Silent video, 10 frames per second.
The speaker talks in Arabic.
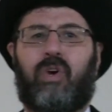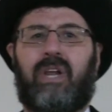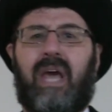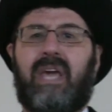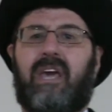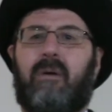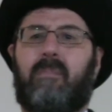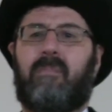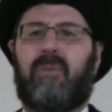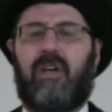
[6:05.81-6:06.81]

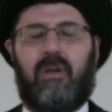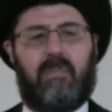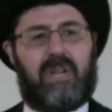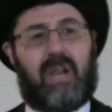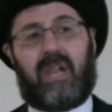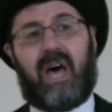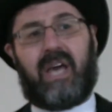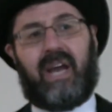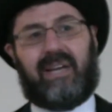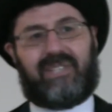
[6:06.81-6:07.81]
اليهم من
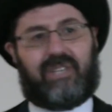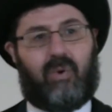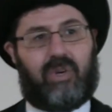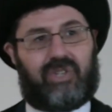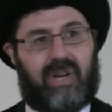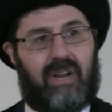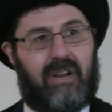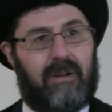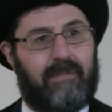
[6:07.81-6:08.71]
الله عز وجل